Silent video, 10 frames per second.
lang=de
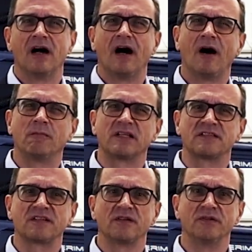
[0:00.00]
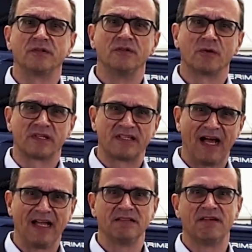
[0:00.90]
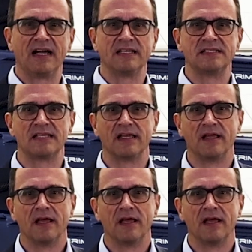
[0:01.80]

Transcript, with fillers: Aber das genügt nur teilweise.